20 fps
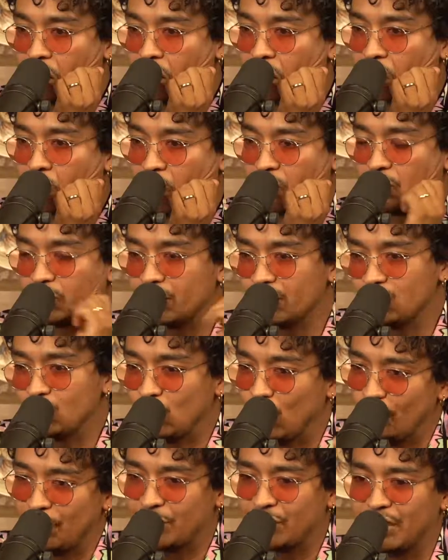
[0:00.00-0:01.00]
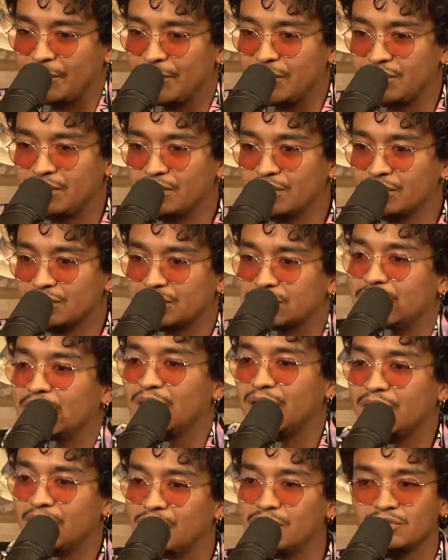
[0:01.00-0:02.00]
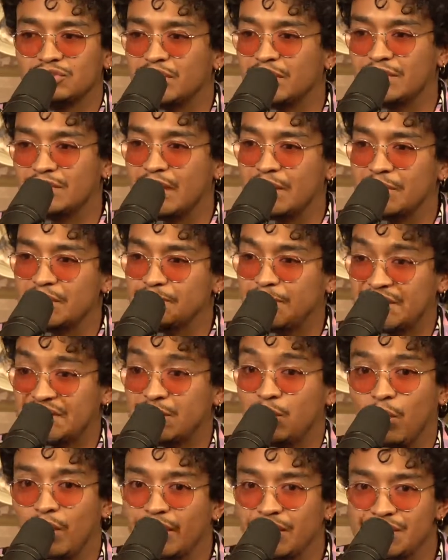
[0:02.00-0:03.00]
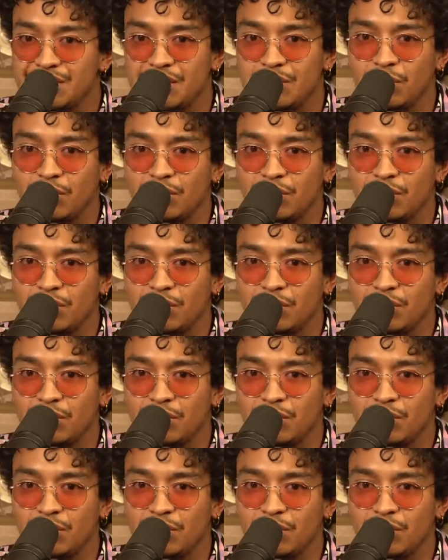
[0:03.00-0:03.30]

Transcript: cuando tienes un comportamiento, este, no sé, tal vez pasivo-agresivo,